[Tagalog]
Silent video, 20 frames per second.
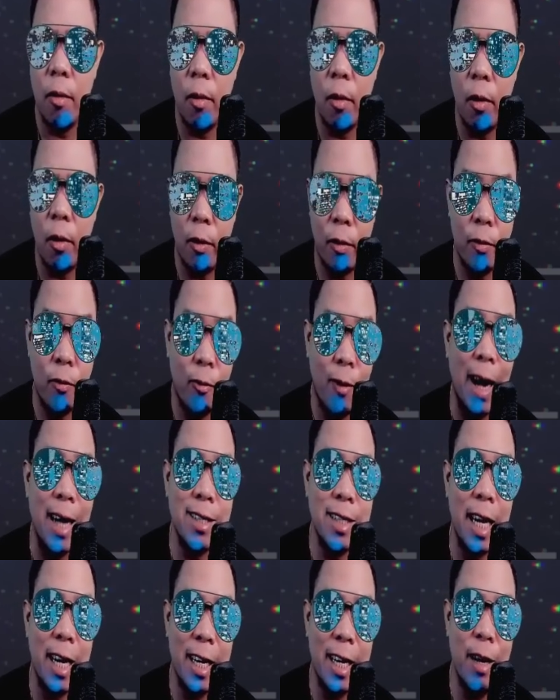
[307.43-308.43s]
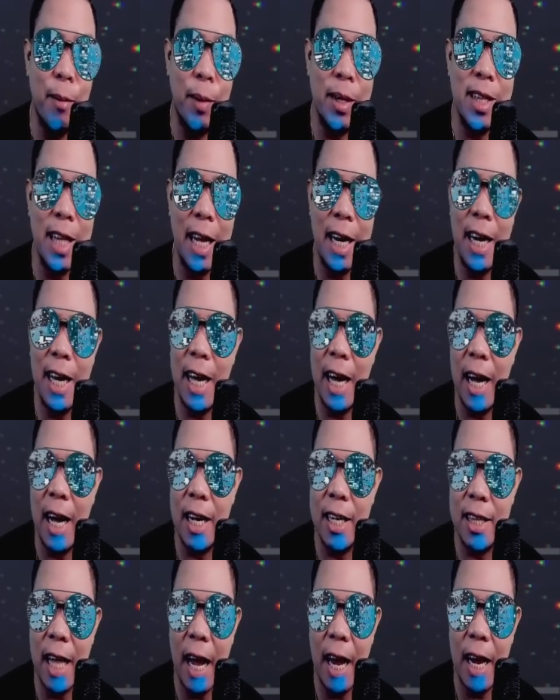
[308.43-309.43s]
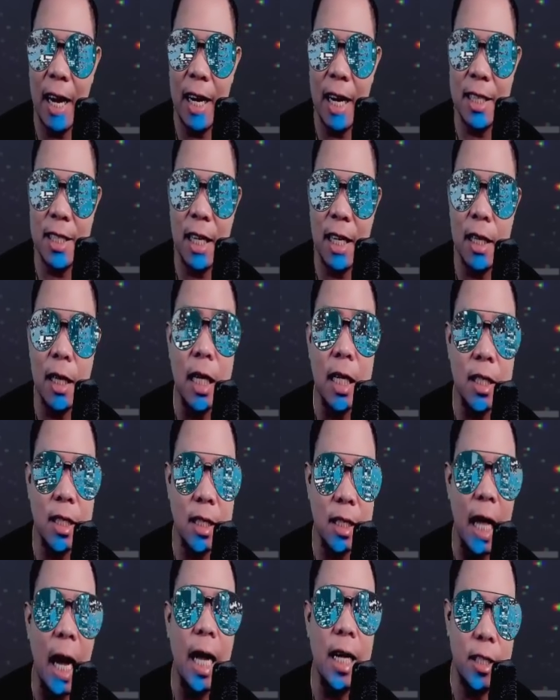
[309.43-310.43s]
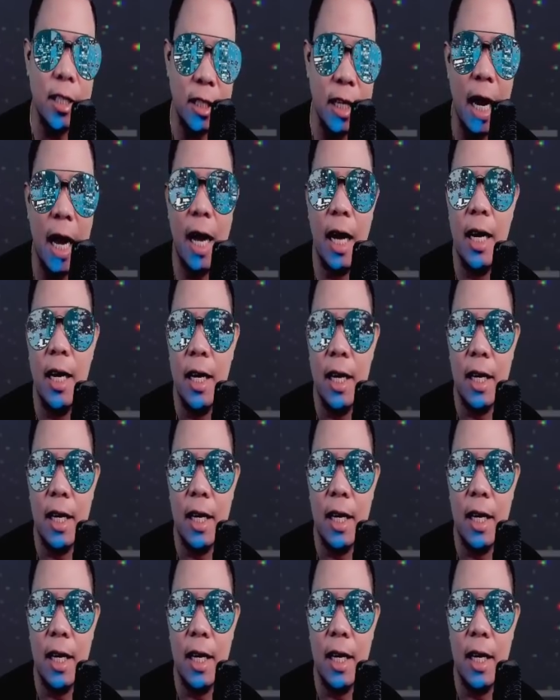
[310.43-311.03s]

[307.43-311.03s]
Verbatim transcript: oh, fact na rin naman talaga dahil nasa distansya